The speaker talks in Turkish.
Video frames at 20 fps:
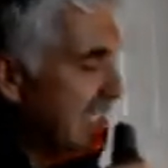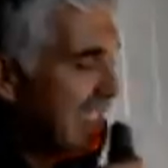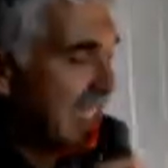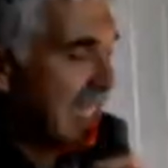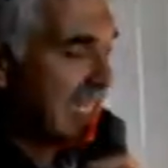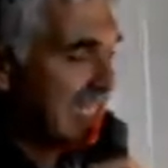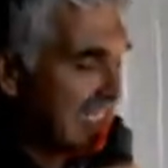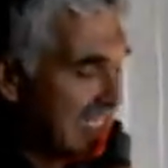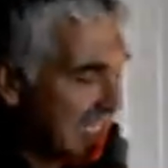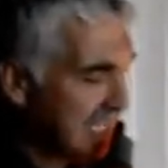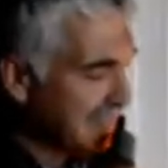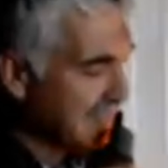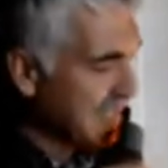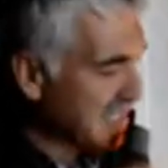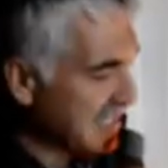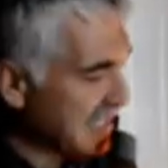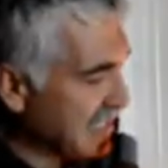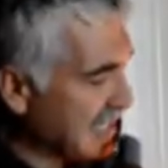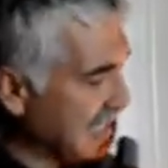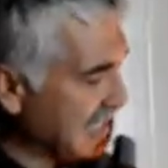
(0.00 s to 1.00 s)
Yani ilk
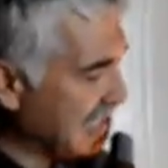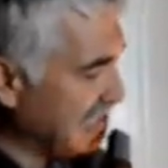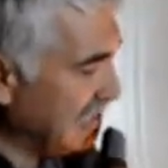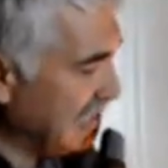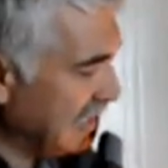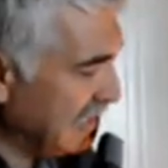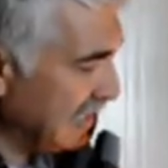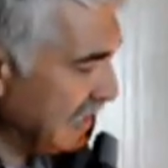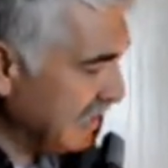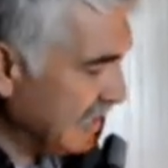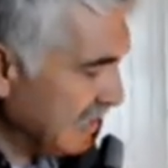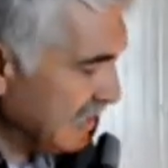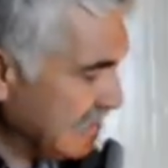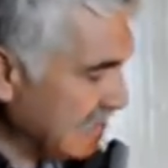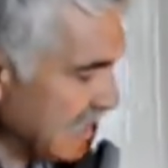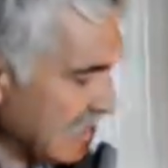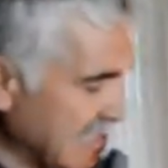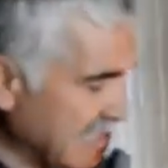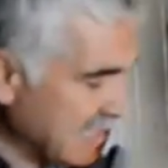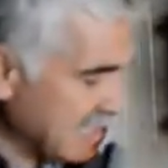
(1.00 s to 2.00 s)
başlarda
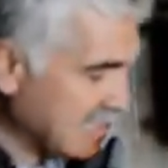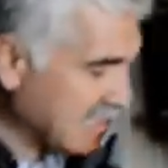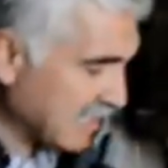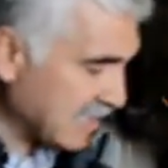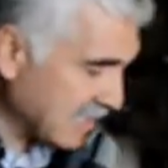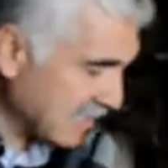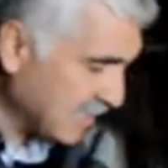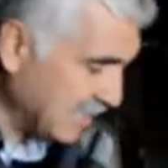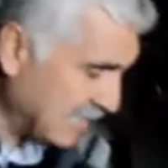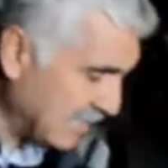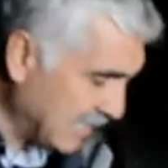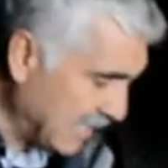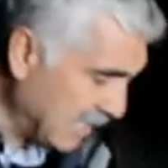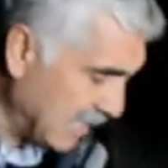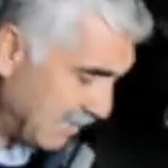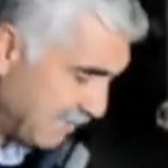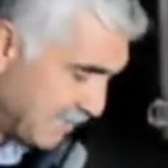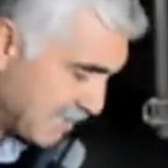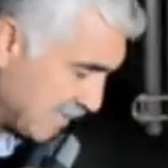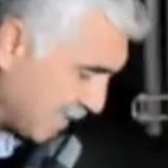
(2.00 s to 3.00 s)
yaklaşık
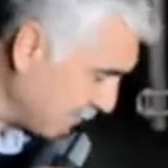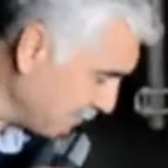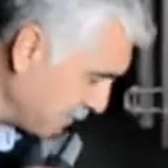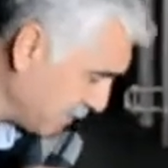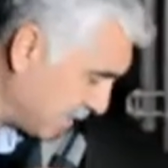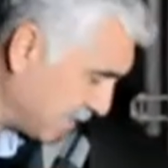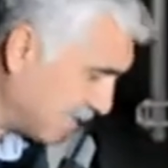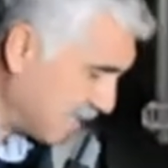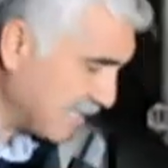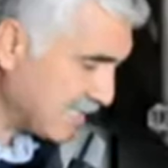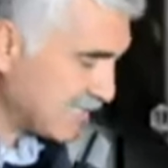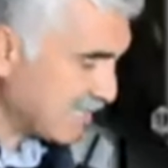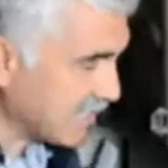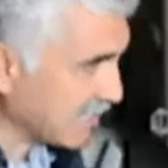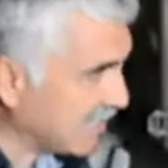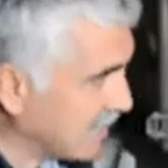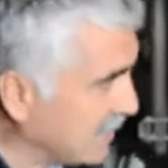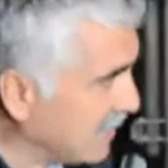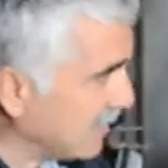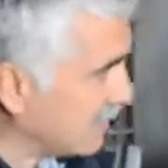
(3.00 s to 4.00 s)
55-60 e,
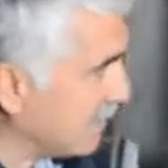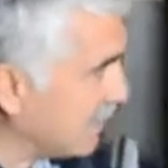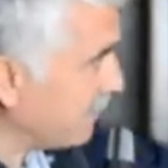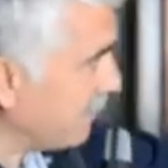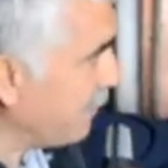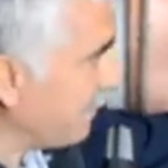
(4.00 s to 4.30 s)
dereceye kadar